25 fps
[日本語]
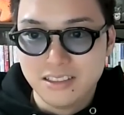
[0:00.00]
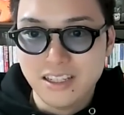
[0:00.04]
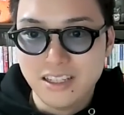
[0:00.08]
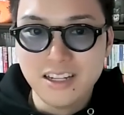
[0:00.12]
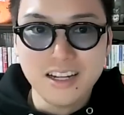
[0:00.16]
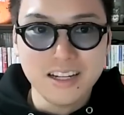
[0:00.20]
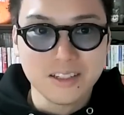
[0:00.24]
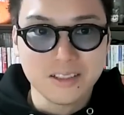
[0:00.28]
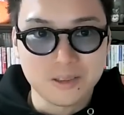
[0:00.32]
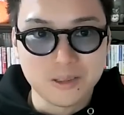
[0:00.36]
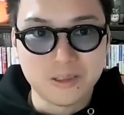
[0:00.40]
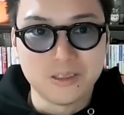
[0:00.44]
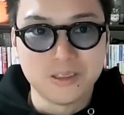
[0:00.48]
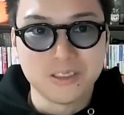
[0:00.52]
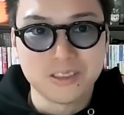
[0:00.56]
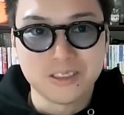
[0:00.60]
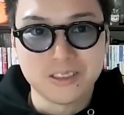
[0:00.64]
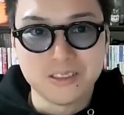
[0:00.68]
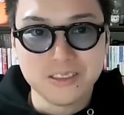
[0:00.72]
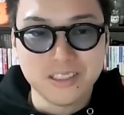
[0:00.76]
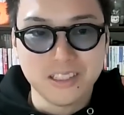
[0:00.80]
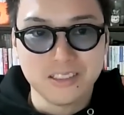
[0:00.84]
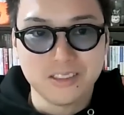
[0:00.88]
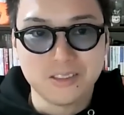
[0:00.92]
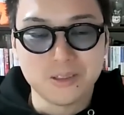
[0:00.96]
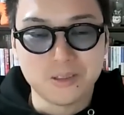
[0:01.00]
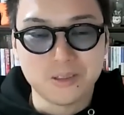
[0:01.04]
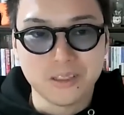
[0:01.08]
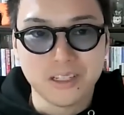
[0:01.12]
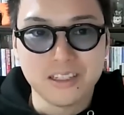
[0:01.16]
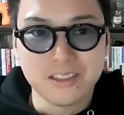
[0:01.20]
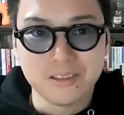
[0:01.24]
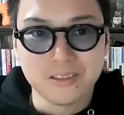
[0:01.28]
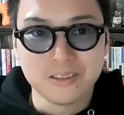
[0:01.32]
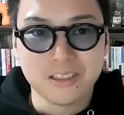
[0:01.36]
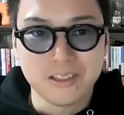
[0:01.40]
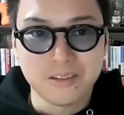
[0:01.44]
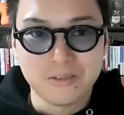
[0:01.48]
てなると、当然そこ
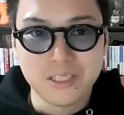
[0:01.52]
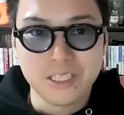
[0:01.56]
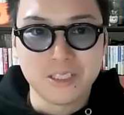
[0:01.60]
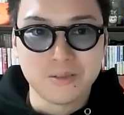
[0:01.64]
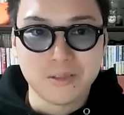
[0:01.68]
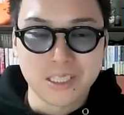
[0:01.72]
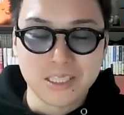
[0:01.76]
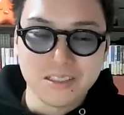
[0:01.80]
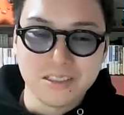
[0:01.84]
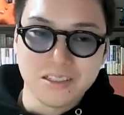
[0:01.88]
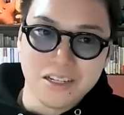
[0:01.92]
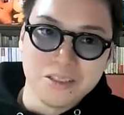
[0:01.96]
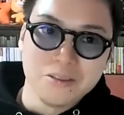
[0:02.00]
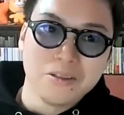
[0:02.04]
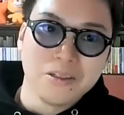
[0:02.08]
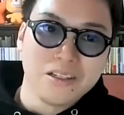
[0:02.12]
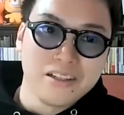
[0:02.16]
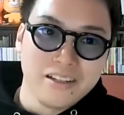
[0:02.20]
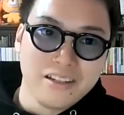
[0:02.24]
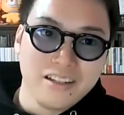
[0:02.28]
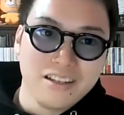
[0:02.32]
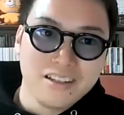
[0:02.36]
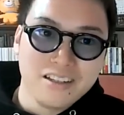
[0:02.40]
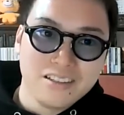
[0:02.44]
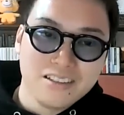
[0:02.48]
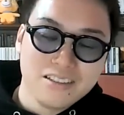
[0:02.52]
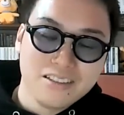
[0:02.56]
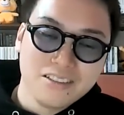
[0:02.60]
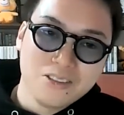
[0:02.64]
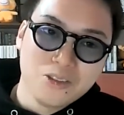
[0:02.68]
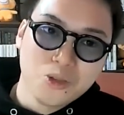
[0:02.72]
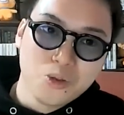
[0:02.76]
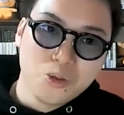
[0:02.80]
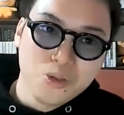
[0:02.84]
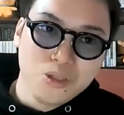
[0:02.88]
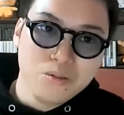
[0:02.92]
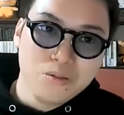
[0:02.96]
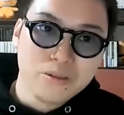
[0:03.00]
でいろんなフィードバックがあるわけで、
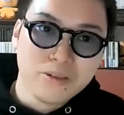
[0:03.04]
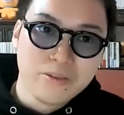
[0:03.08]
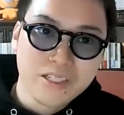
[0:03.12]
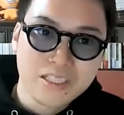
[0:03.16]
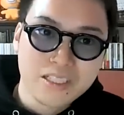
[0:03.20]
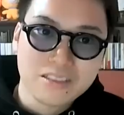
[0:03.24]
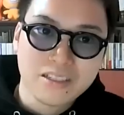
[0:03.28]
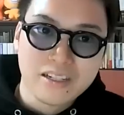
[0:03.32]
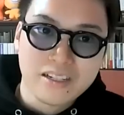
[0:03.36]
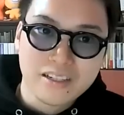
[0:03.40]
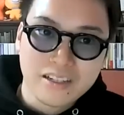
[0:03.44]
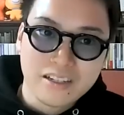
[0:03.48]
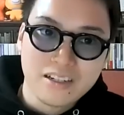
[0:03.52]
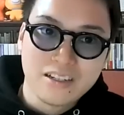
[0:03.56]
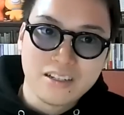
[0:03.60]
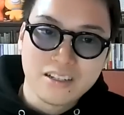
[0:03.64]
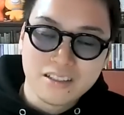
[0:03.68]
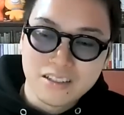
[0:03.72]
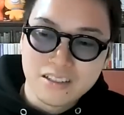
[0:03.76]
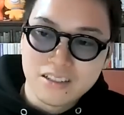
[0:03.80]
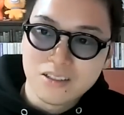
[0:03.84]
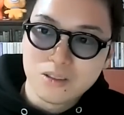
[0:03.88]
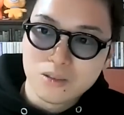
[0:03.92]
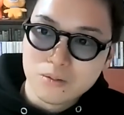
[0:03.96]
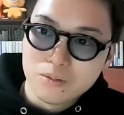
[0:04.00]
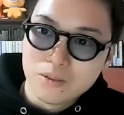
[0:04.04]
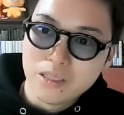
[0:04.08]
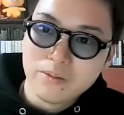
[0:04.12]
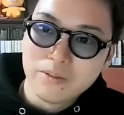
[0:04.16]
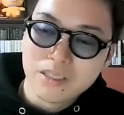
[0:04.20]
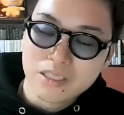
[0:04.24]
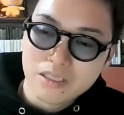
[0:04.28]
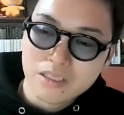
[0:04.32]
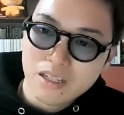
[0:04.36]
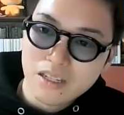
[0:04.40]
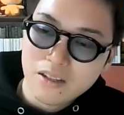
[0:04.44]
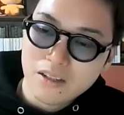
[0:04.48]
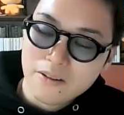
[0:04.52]
そこでもめっちゃ鍛えられたなと思い
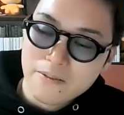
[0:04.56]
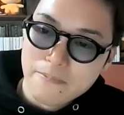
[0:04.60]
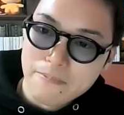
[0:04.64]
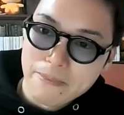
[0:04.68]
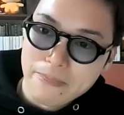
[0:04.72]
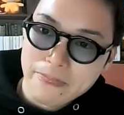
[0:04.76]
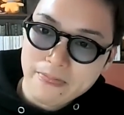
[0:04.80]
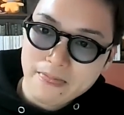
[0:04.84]
ますね。